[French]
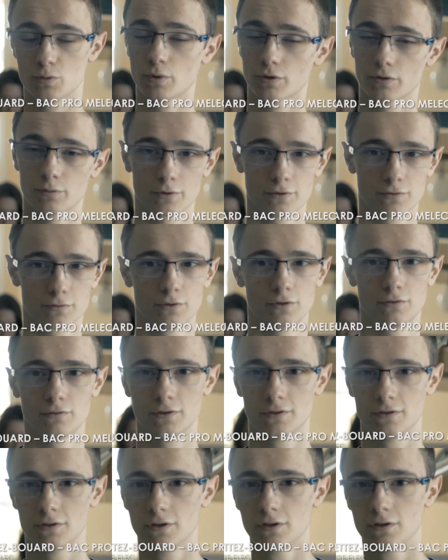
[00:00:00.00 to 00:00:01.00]
pas l'impression d'être
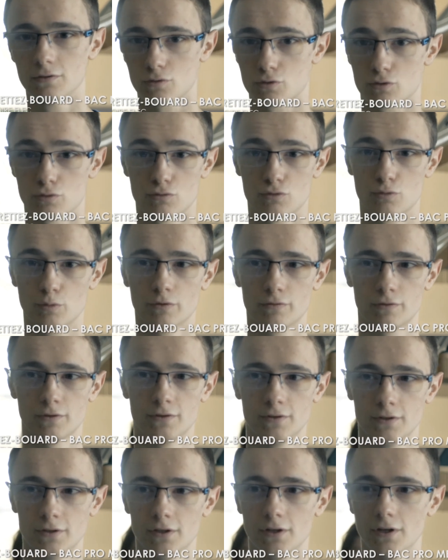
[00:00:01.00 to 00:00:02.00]
fatigué. Enfin, je ne suis pas
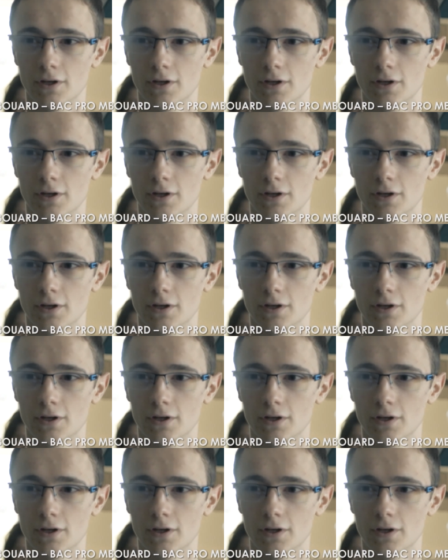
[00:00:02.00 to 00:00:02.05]
fatigué.